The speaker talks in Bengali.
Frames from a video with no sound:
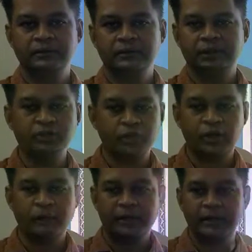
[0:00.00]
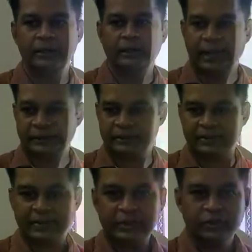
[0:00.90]
তাহলে চলো আমরা আজকে
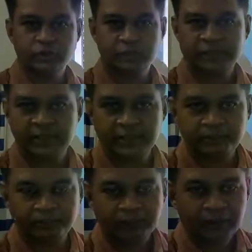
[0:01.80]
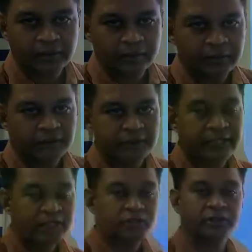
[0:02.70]
চলে যাই
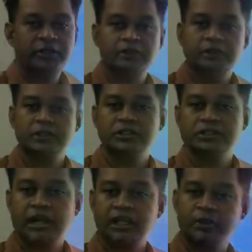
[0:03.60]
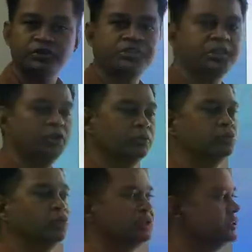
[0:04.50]
ন্যারেশনের সাধারণ যে
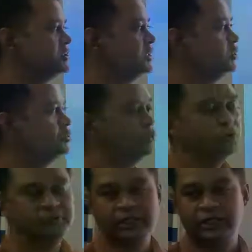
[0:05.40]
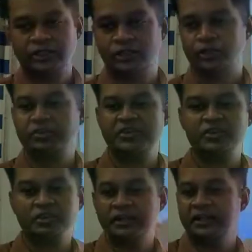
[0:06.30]
নিয়মগুলো আছে সেই নিয়মগুলো জানার জন্য তোমরা
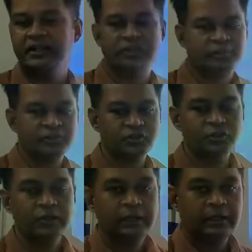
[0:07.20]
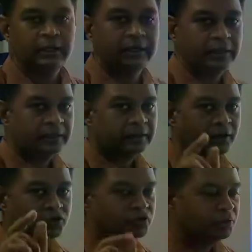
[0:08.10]
স্ক্রিনে দেখতে পাচ্ছ
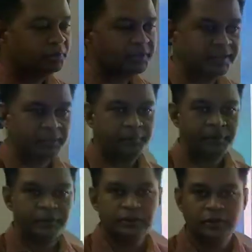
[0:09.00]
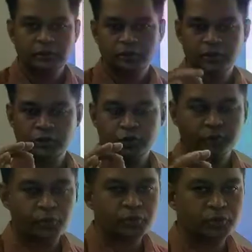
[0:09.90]
কাগজ কলম রেডি রাখবে যদি কোনো
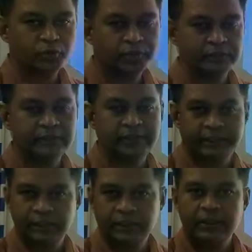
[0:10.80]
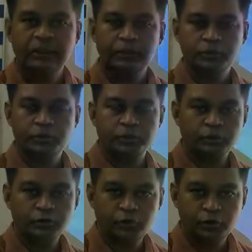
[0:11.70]
প্রশ্ন জাগে তুমি
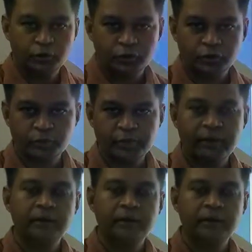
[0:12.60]
প্রশ্নগুলো নোট করবে